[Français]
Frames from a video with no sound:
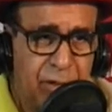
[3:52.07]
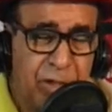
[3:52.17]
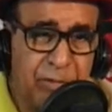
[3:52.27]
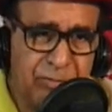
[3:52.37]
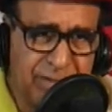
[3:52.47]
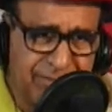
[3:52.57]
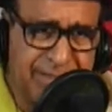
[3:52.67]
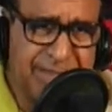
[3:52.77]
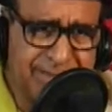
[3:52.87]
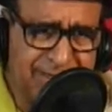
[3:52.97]
Vous savez
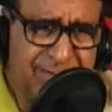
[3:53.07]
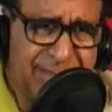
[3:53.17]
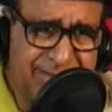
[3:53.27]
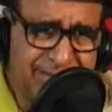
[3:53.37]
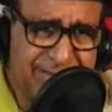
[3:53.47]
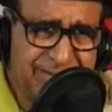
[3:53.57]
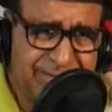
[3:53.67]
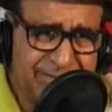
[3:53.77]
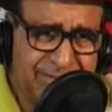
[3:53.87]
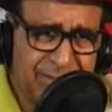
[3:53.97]
qu'est-ce qu'elle m'a dit
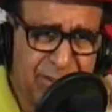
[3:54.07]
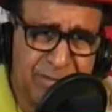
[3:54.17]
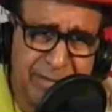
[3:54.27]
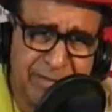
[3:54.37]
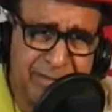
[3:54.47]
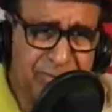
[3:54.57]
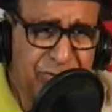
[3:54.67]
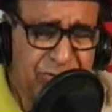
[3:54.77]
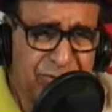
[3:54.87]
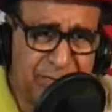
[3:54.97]
Il m'a dit, monsieur hein?